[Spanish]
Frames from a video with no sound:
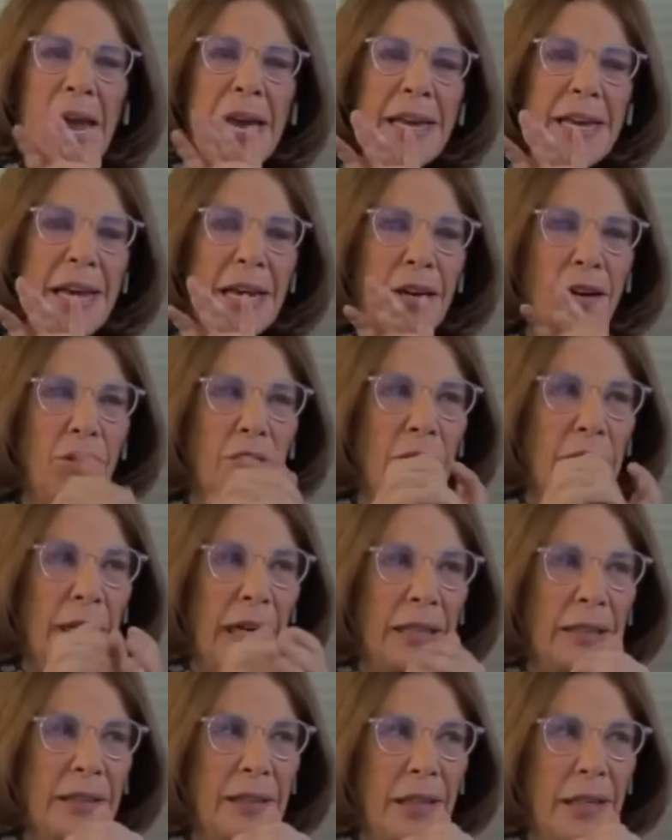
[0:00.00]
Y en
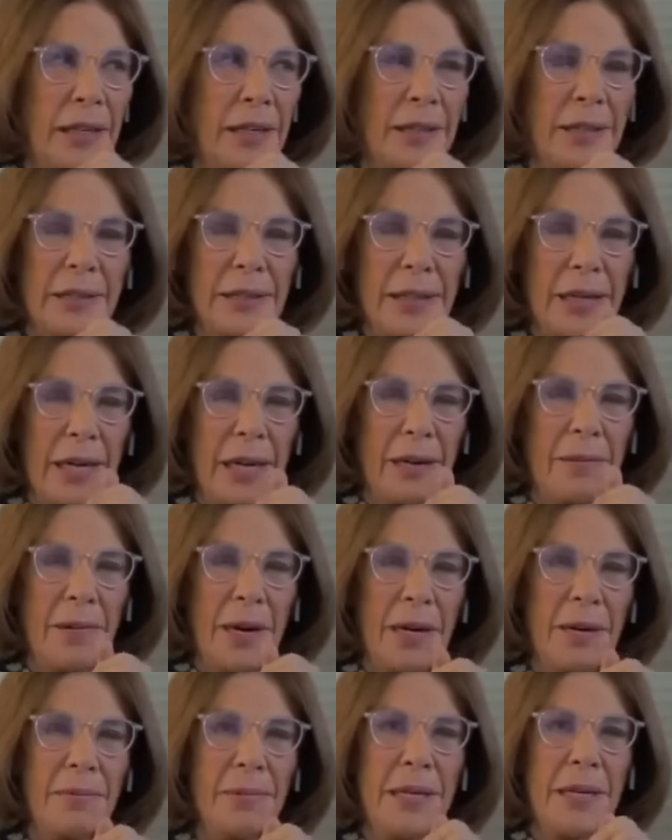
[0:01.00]
contraste la risa de la
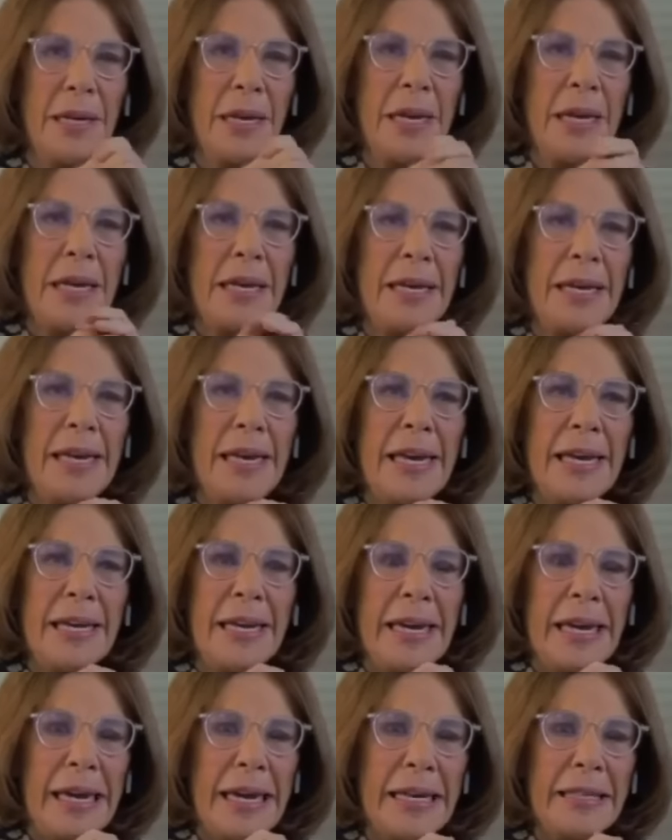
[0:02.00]
Barbie, ¿quién
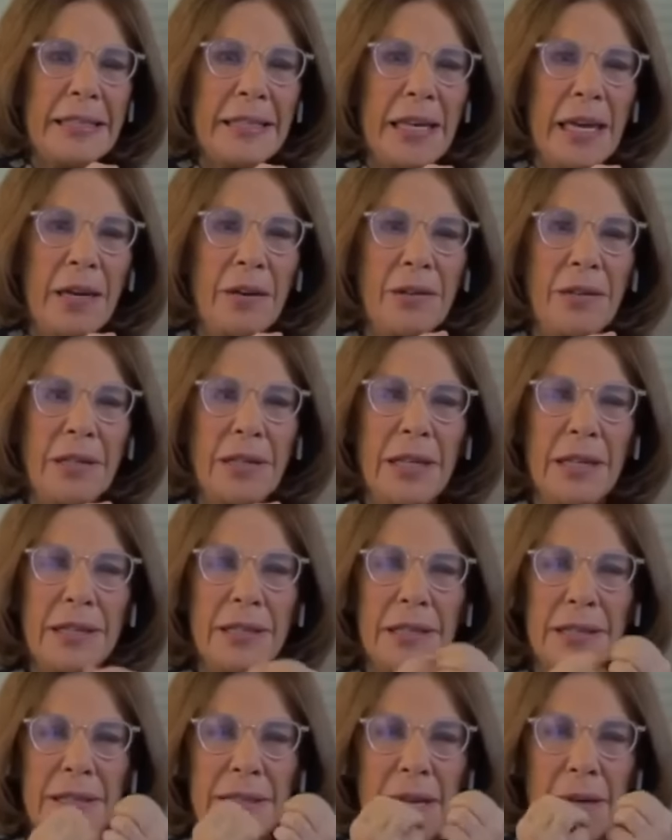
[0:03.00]
crees que ahorita
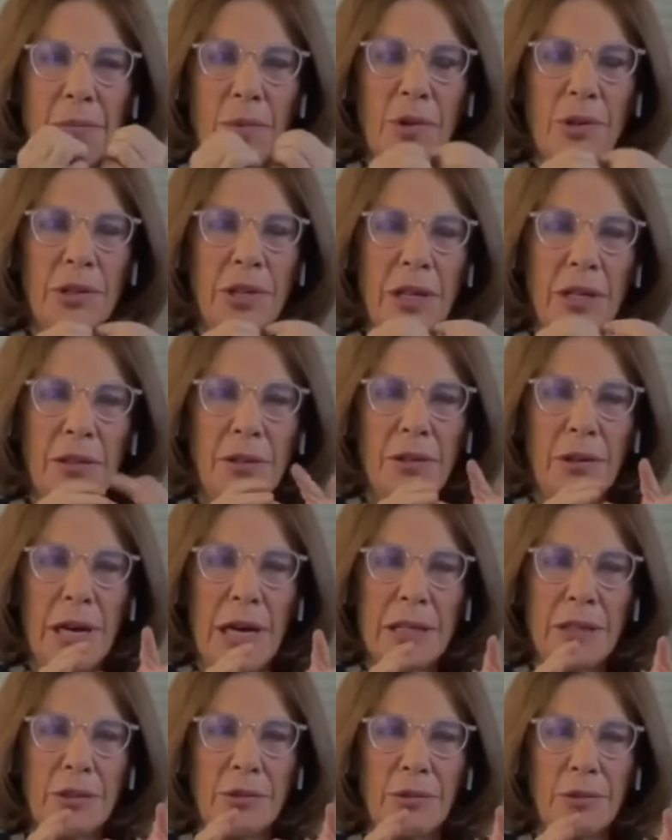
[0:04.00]
se está mordiendo
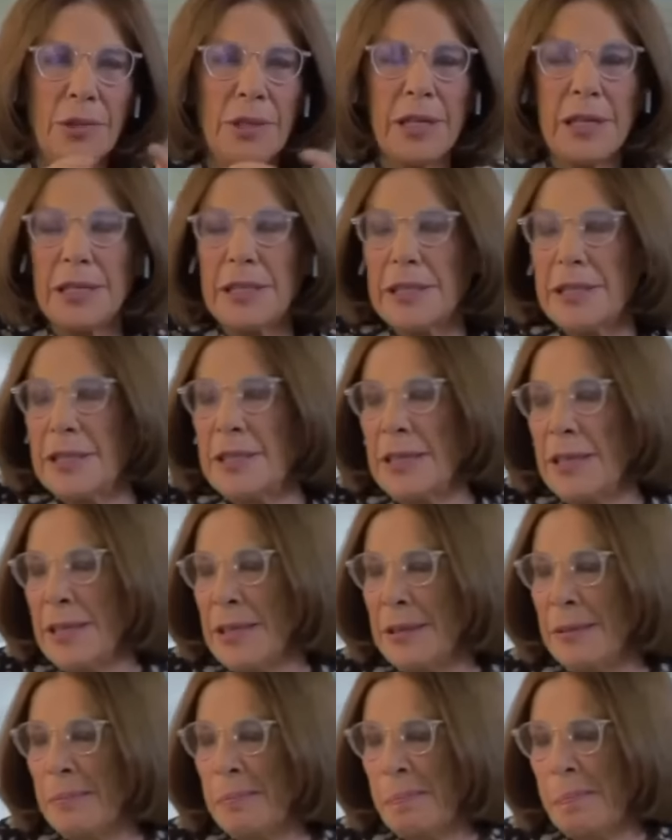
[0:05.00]
las uñas?
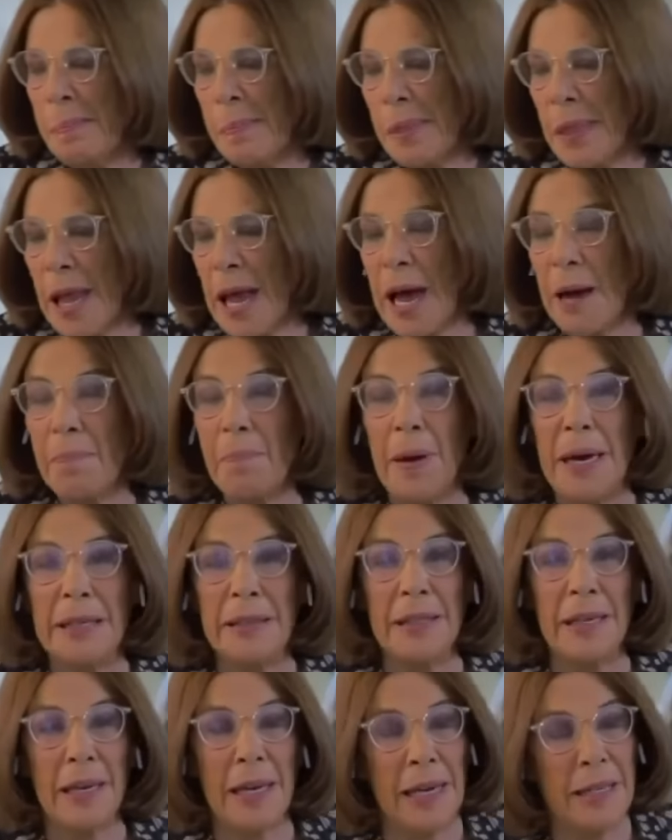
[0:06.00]

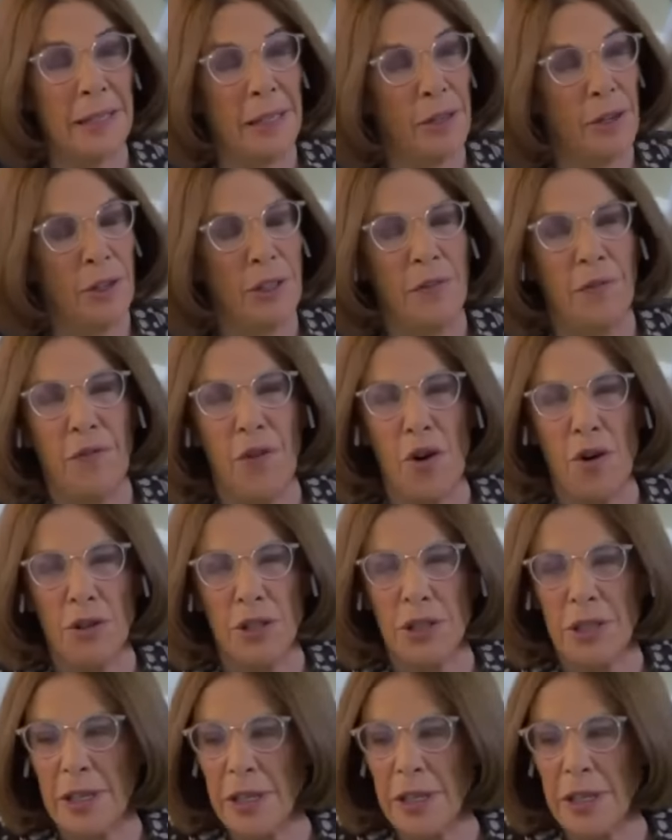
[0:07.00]
Aparte de Calderón y Fox,